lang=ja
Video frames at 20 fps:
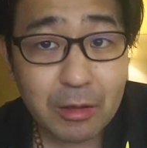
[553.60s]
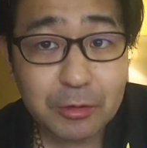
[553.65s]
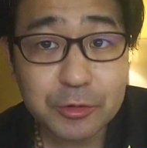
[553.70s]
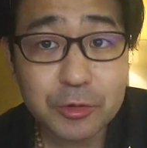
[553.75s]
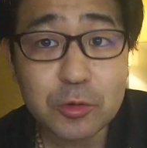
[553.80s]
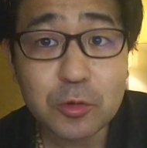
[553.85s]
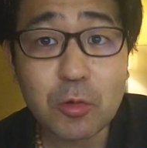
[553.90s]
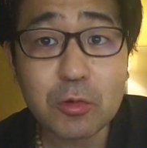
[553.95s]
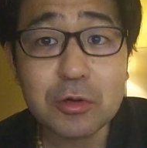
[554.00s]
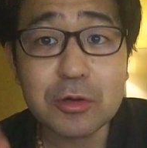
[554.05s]

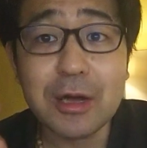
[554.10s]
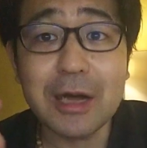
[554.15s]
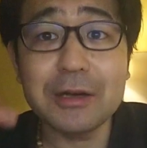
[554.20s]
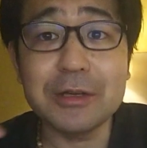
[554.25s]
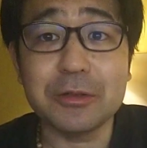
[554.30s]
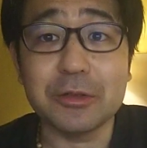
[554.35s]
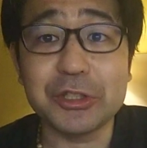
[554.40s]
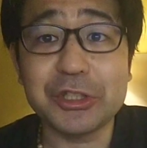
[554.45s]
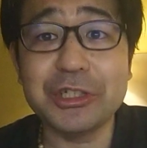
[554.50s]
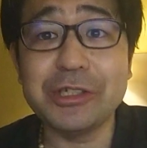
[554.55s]
入国管
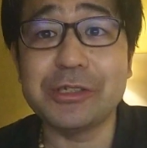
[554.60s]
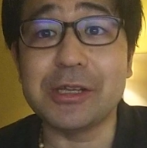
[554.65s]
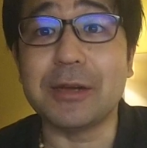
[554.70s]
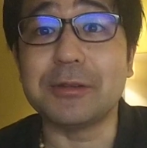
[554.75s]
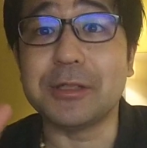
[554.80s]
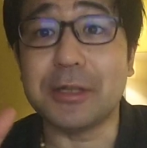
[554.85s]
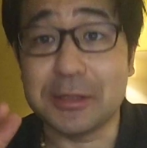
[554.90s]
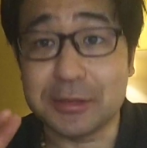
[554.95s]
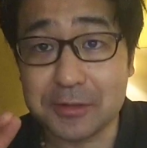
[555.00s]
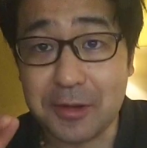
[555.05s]
理の審査あ
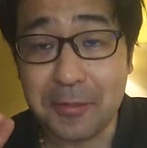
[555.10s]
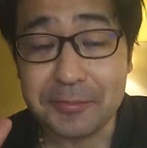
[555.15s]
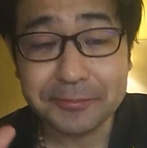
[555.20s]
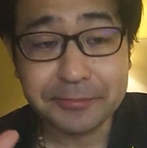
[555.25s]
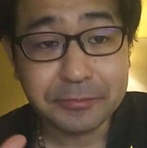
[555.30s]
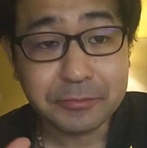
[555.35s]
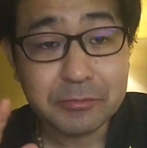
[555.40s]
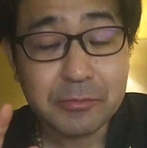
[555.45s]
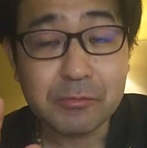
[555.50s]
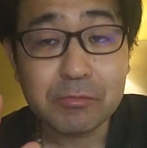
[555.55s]
るじゃないですか
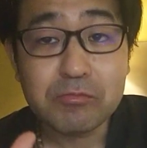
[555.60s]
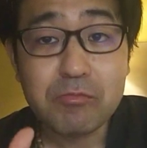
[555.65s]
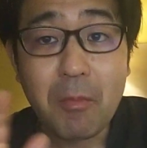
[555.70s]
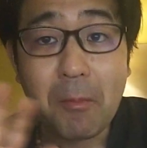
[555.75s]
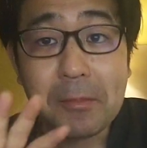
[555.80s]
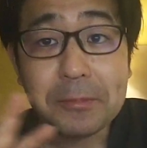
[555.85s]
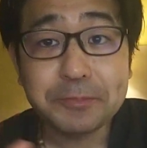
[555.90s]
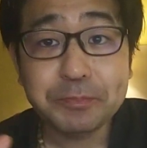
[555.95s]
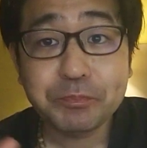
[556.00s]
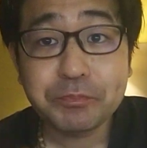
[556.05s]

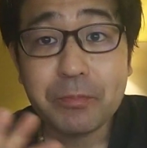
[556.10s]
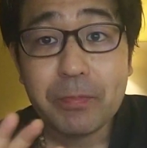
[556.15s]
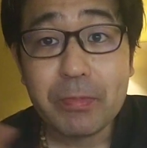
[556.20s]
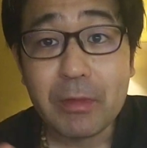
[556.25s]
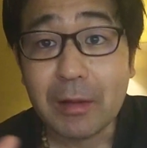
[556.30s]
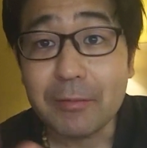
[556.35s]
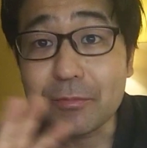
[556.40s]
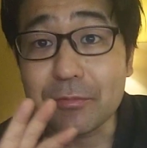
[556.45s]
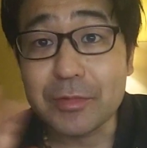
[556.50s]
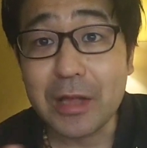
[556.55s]

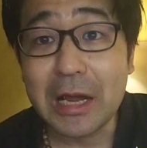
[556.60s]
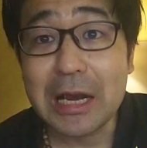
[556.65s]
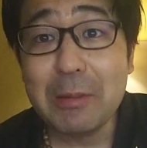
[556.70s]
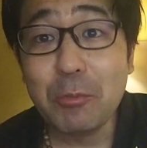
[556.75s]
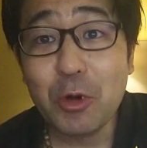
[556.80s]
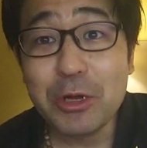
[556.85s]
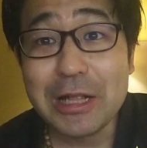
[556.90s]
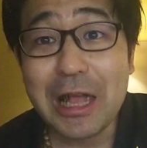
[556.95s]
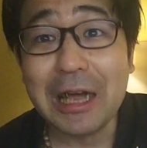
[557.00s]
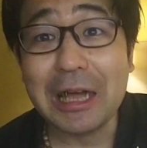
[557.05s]
誰
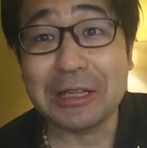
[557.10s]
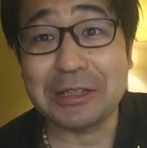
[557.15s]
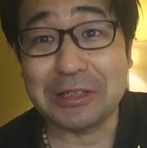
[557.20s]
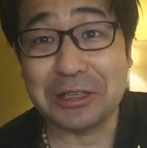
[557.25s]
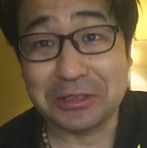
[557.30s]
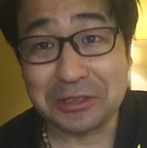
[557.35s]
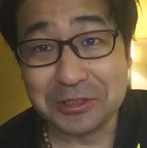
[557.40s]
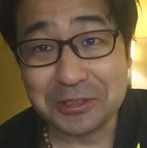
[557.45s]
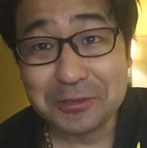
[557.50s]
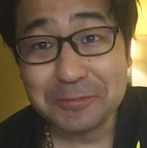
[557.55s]
もいなかっ
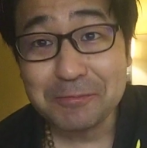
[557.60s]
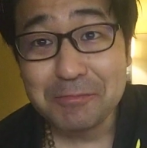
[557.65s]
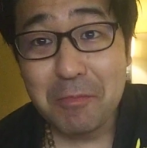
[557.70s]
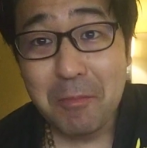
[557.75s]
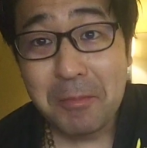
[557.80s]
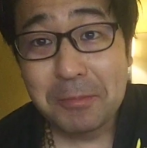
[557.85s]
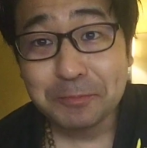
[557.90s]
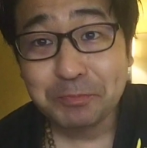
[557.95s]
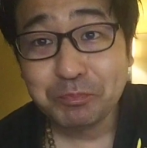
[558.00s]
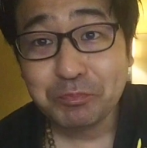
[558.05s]
たです
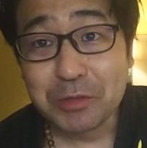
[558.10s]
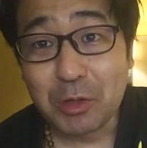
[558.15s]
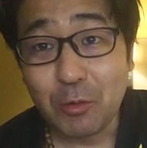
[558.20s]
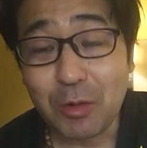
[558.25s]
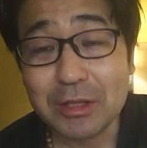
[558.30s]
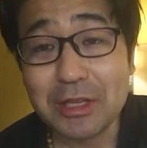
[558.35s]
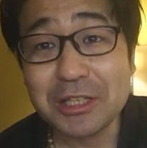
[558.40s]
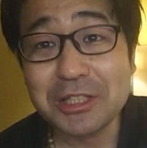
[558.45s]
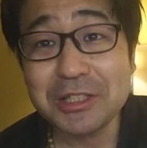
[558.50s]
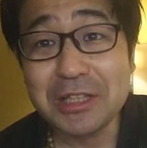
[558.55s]

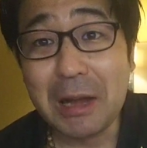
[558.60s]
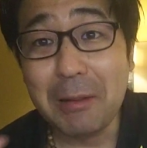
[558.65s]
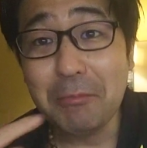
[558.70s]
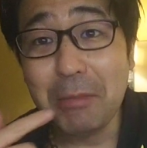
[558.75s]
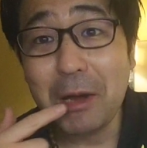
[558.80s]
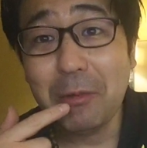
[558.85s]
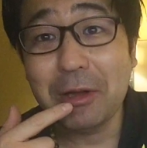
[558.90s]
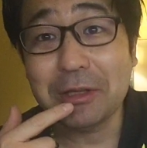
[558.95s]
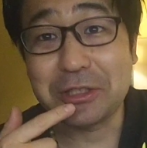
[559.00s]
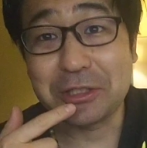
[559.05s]
私
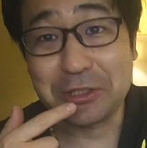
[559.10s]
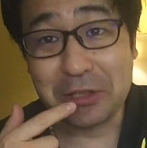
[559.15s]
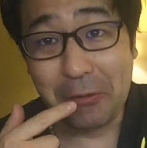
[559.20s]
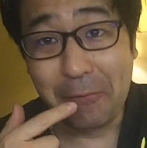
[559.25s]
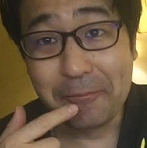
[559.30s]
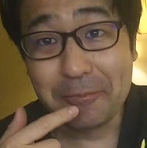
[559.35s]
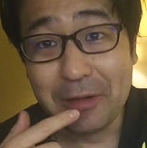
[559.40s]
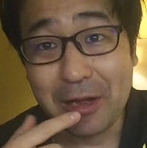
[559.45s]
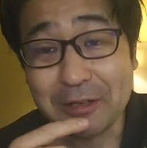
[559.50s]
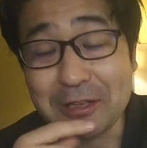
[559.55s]
ナンバーワンでしたよ
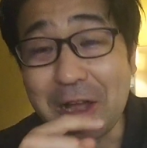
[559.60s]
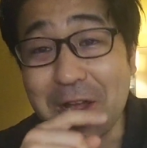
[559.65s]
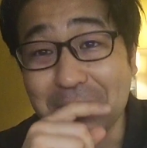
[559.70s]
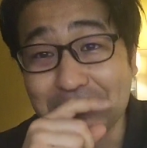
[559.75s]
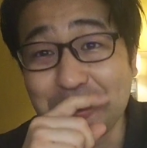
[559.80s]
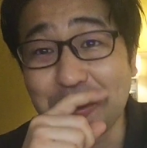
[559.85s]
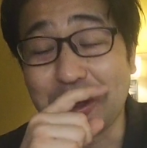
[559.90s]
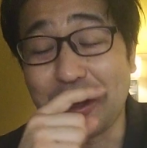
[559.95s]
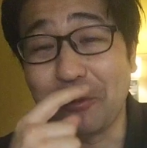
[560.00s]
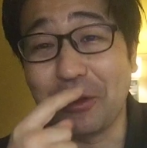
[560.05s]
あ
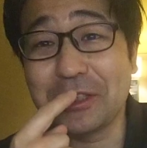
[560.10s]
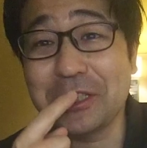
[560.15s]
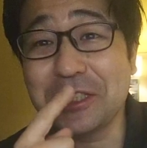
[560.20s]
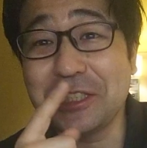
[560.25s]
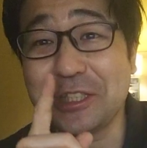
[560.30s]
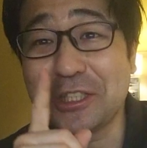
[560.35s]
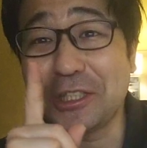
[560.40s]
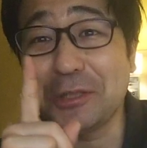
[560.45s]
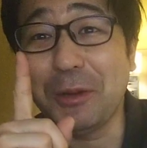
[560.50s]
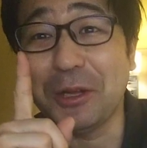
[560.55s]
そうだ私
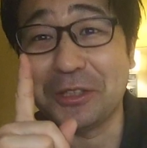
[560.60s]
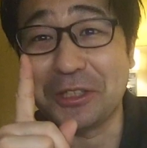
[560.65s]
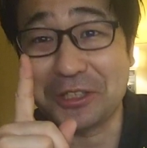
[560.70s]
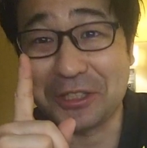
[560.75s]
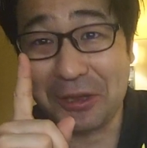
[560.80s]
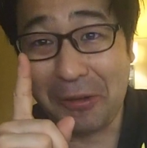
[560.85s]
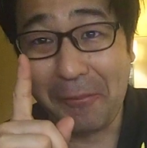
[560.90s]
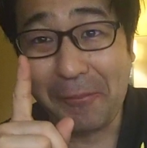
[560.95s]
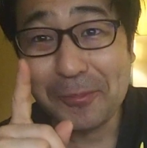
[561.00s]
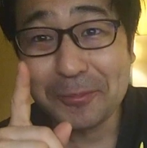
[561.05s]
1番で
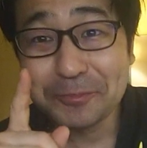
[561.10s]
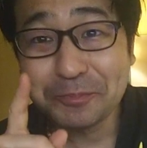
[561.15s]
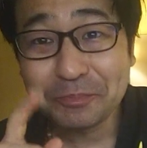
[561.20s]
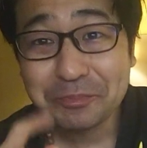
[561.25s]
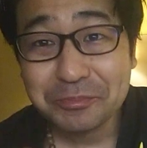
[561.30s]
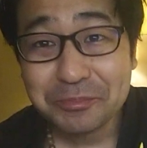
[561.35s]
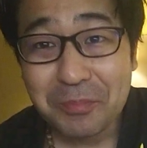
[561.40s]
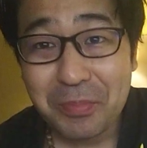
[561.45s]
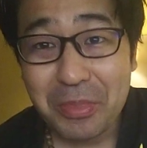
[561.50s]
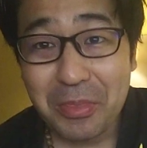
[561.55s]
したよ
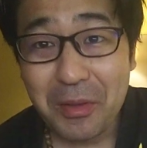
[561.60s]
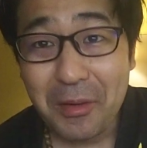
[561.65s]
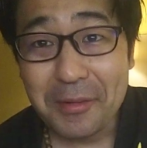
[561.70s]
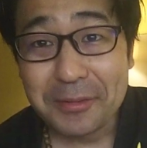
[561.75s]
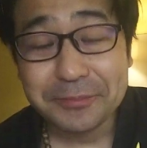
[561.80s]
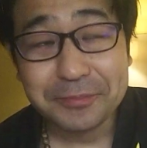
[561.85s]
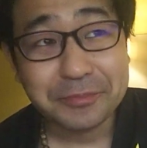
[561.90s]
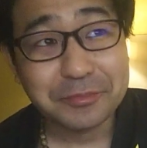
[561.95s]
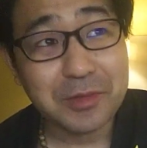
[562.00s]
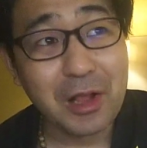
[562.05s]

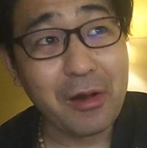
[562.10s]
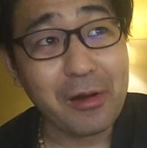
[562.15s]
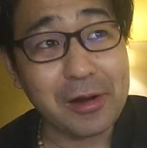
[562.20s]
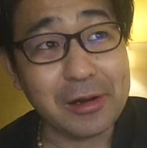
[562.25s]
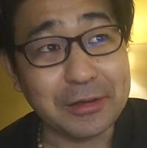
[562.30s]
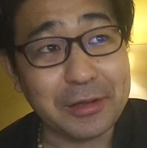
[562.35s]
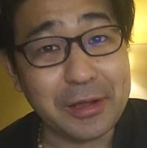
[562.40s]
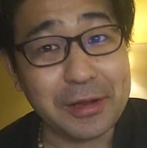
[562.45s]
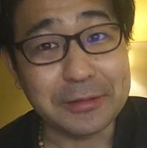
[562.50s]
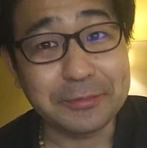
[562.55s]
なん
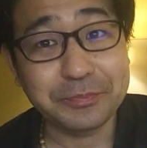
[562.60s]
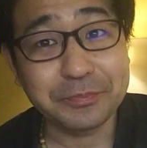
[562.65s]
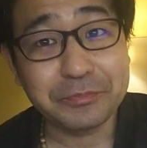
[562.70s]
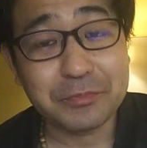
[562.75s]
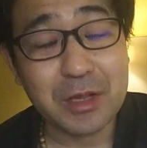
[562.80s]
かね